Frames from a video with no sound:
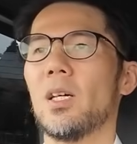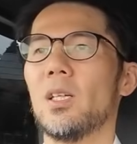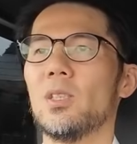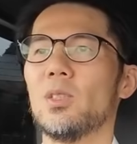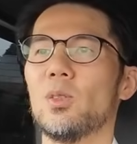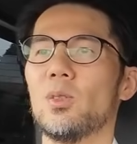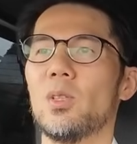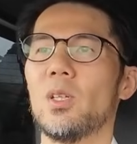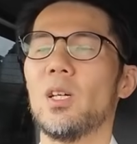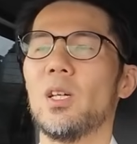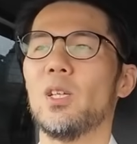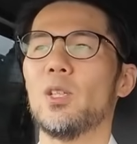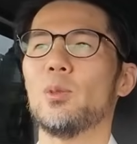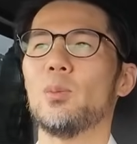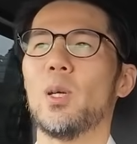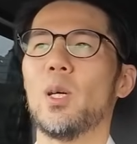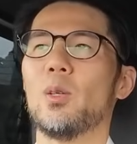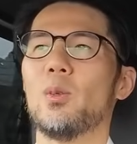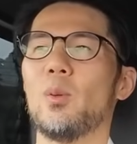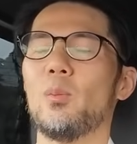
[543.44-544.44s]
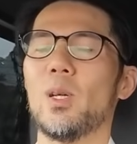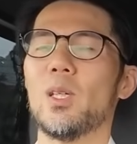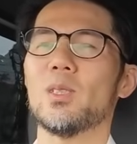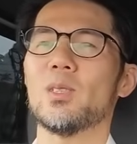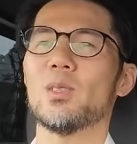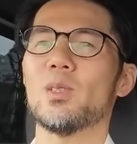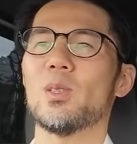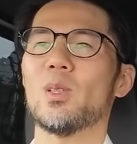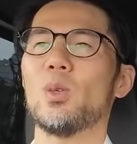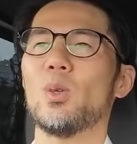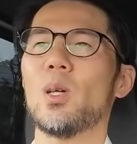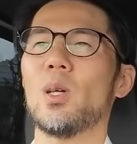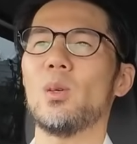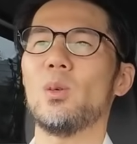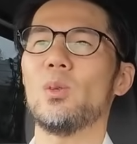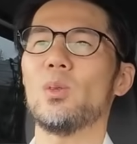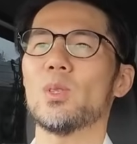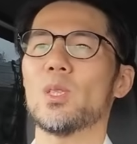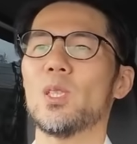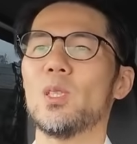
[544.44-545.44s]
会場に入る場合はまず許可
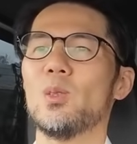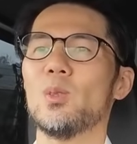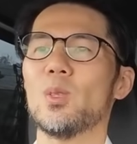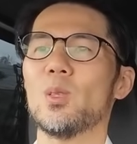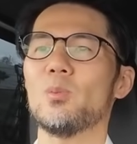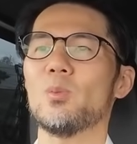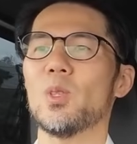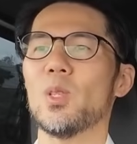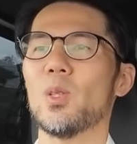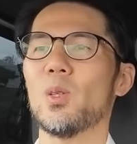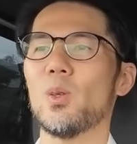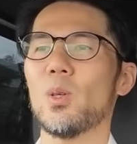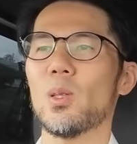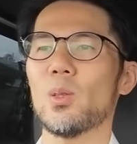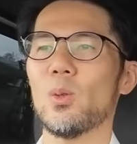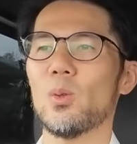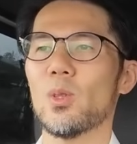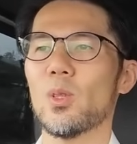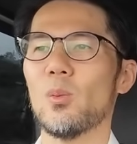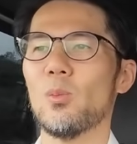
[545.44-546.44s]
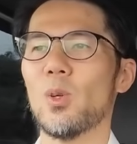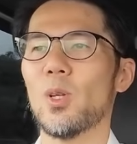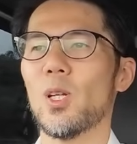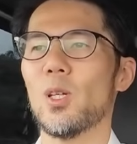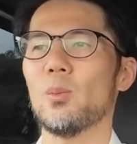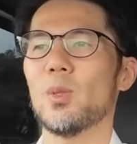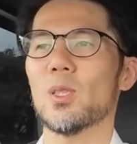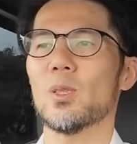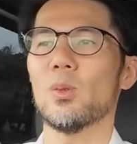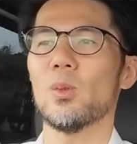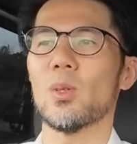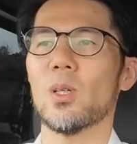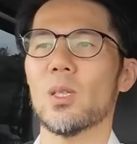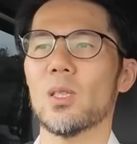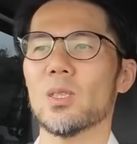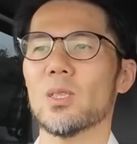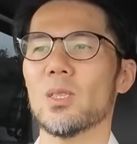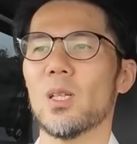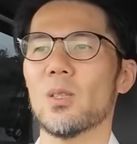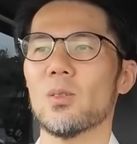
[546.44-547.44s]
を新郎新婦に許可取ってもらいましょうか
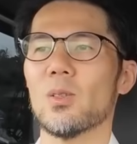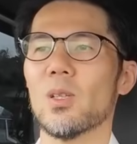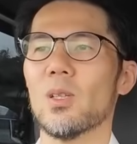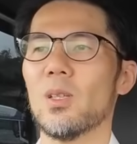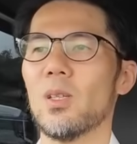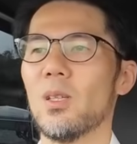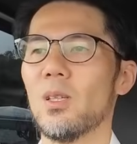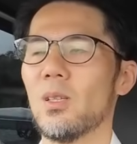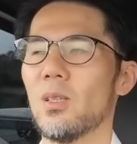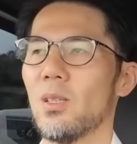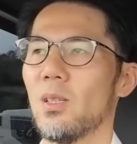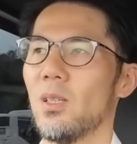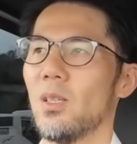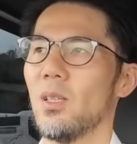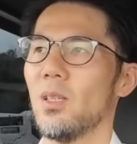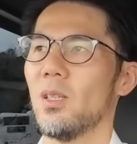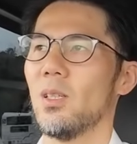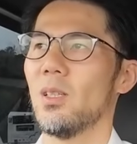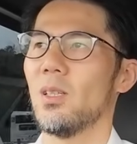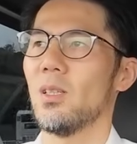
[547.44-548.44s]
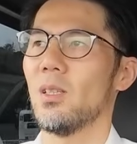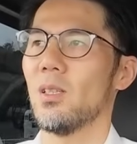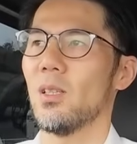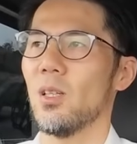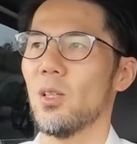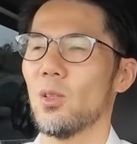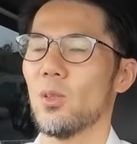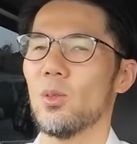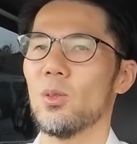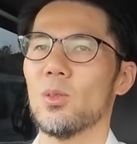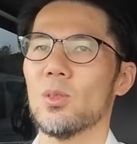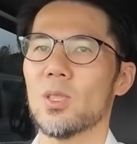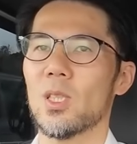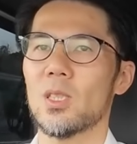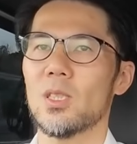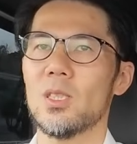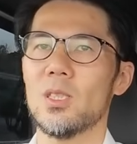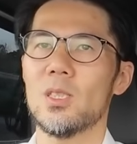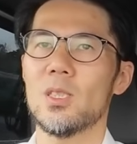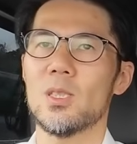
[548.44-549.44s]
らスタートだよね。であの
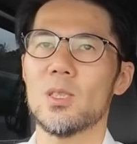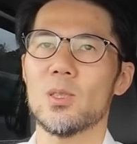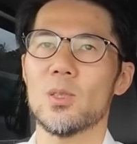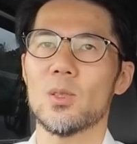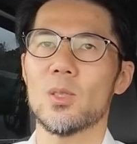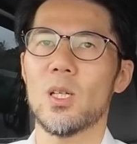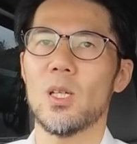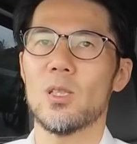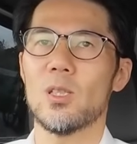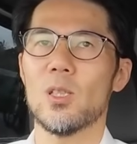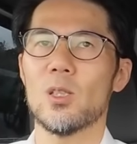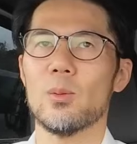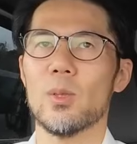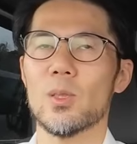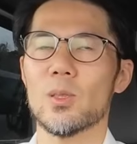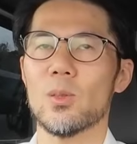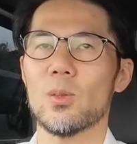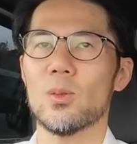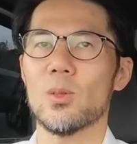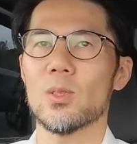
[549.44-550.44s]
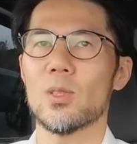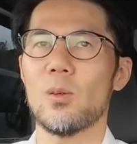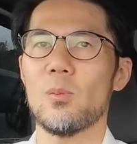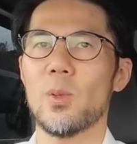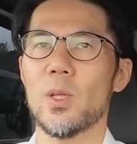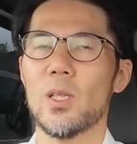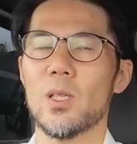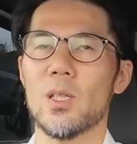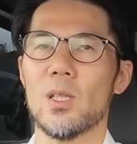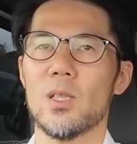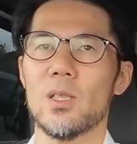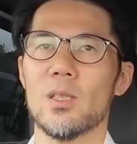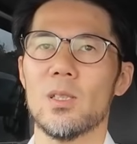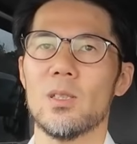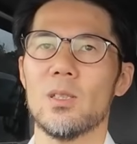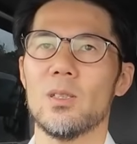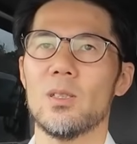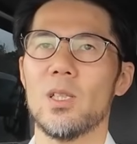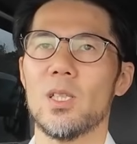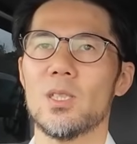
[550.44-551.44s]
写真室として入ってる場合はそこの先輩が
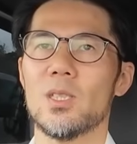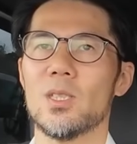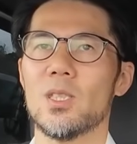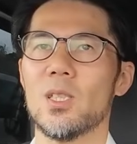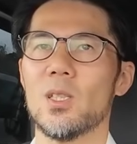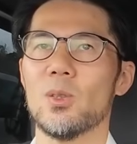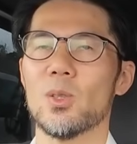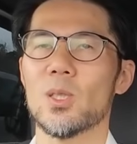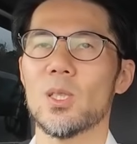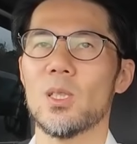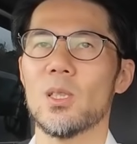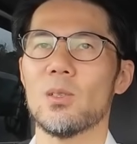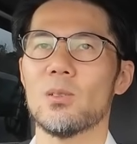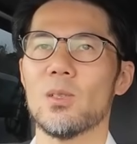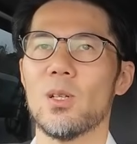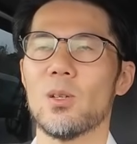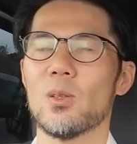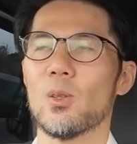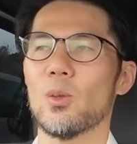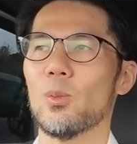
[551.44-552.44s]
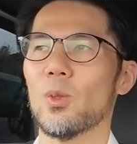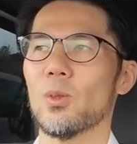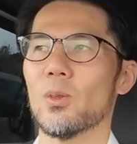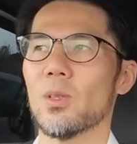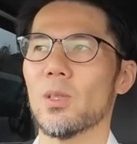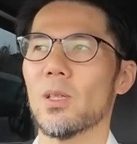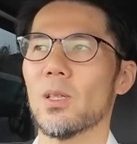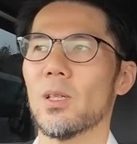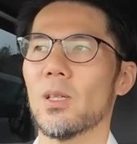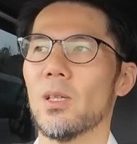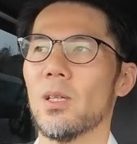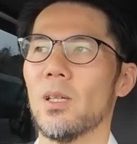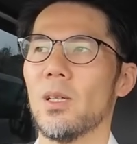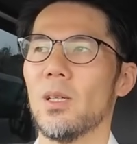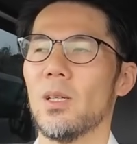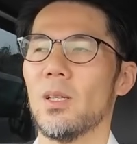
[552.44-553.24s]
ねっちり教えてくれると思うんで、